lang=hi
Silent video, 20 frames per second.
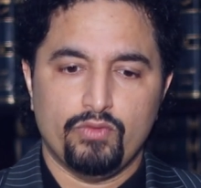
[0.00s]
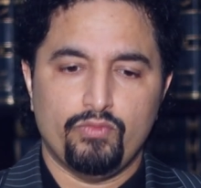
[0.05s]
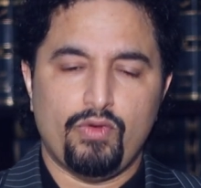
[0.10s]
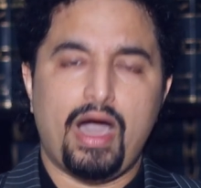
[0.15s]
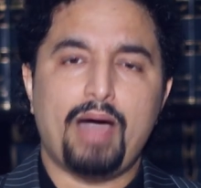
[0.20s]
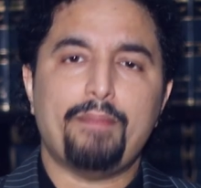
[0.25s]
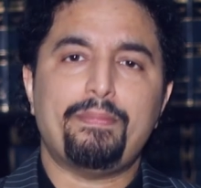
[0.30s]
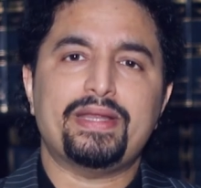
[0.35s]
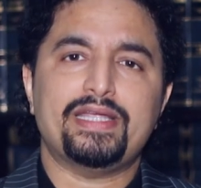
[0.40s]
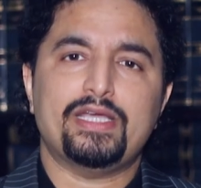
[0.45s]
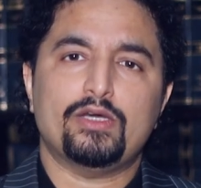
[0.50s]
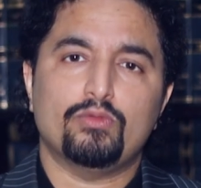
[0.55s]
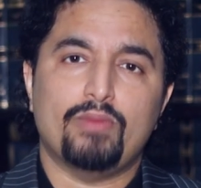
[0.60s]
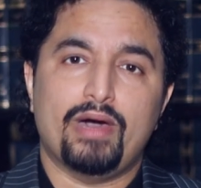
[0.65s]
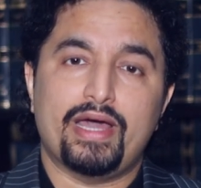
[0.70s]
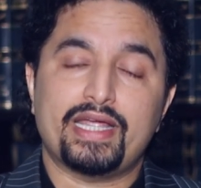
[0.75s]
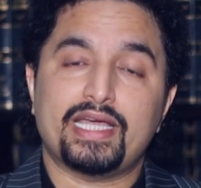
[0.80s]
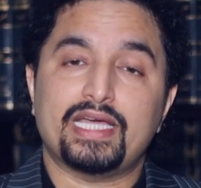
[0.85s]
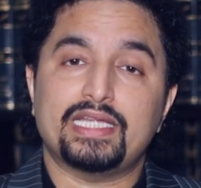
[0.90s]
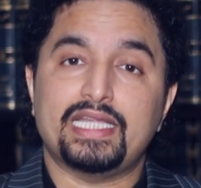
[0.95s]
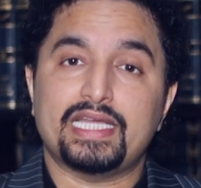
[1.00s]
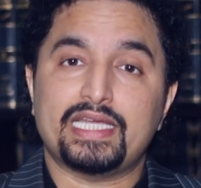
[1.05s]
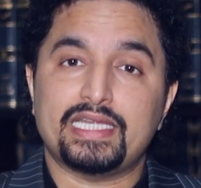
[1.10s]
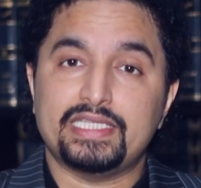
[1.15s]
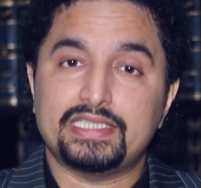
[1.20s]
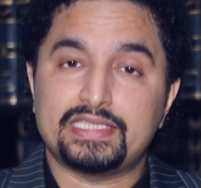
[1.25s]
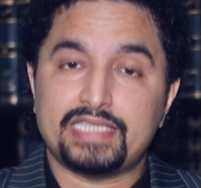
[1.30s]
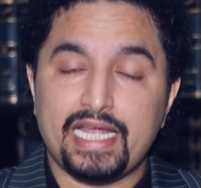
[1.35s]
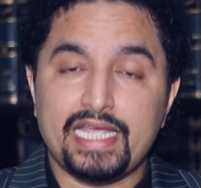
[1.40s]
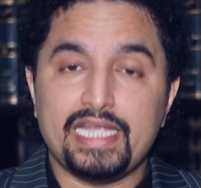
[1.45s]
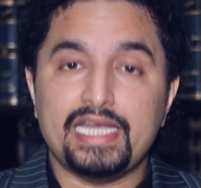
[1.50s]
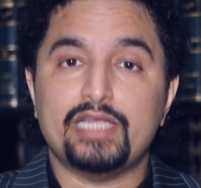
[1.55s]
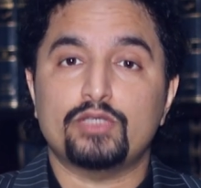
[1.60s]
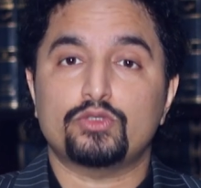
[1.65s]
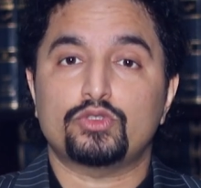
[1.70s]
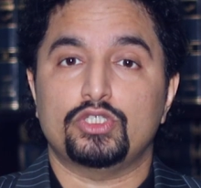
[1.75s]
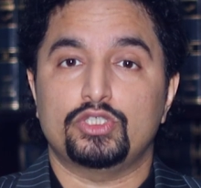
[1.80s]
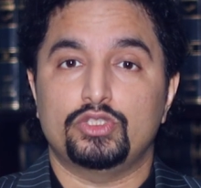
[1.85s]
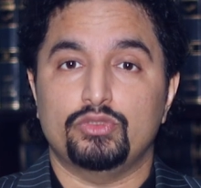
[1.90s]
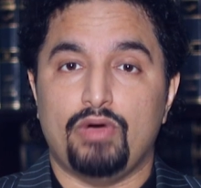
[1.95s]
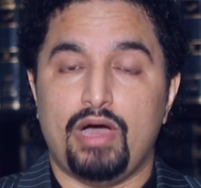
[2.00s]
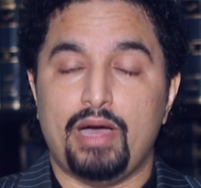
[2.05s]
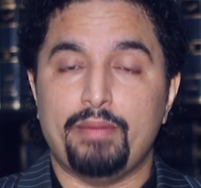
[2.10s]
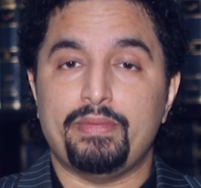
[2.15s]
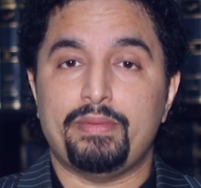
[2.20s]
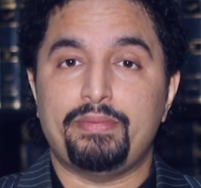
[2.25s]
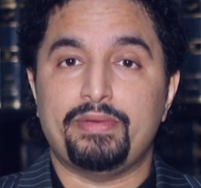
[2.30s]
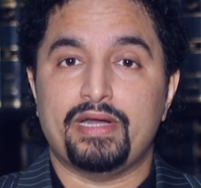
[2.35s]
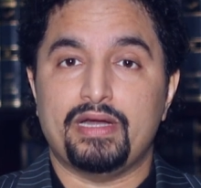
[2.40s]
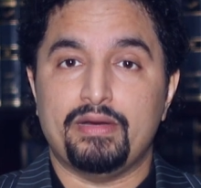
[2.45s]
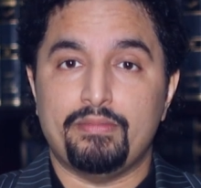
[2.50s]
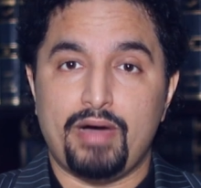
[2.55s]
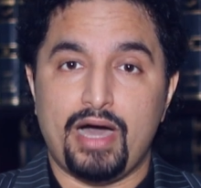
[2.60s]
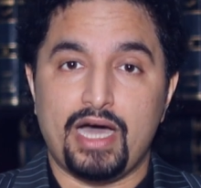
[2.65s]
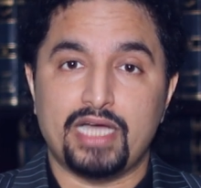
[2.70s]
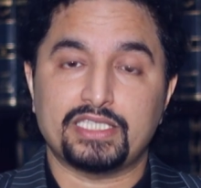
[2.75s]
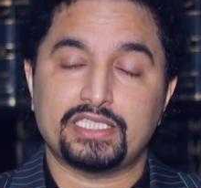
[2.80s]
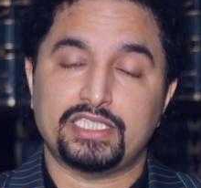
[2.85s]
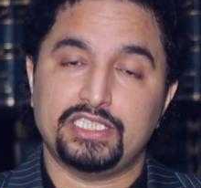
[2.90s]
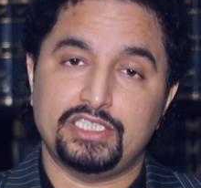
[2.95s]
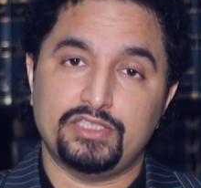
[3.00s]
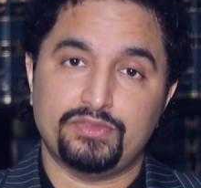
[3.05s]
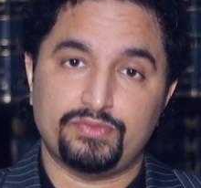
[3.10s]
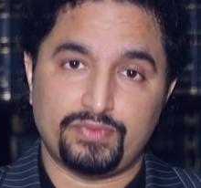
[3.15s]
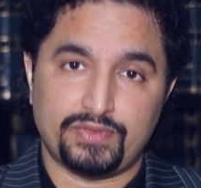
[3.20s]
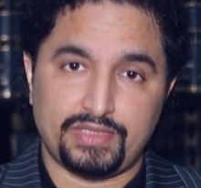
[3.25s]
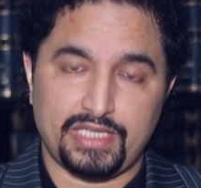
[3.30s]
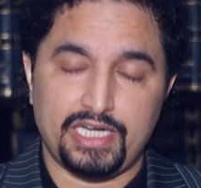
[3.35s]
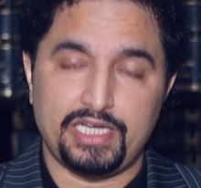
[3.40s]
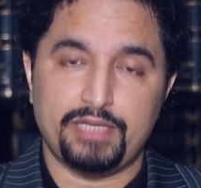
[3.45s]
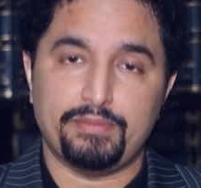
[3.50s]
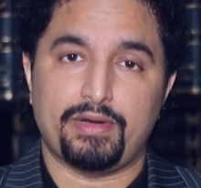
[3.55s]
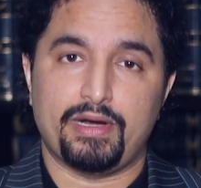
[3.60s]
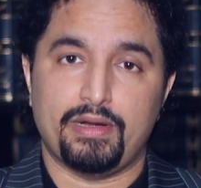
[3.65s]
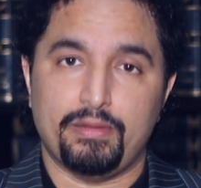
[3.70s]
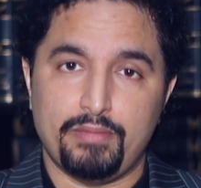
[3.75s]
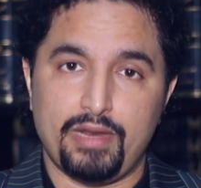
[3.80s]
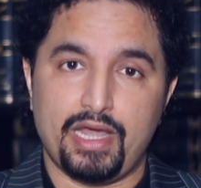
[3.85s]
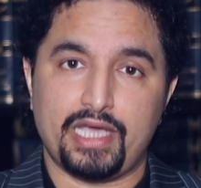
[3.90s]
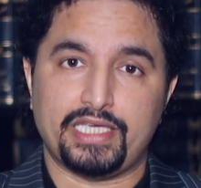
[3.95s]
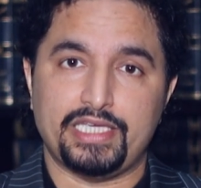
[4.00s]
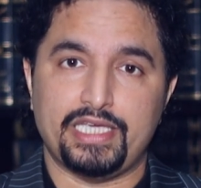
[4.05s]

वहाँ पर ये गुब्बारे गए लेकिन इसराइल ने उसके जवाब में फिर हमास की जिस फैसिलिटी पर हमला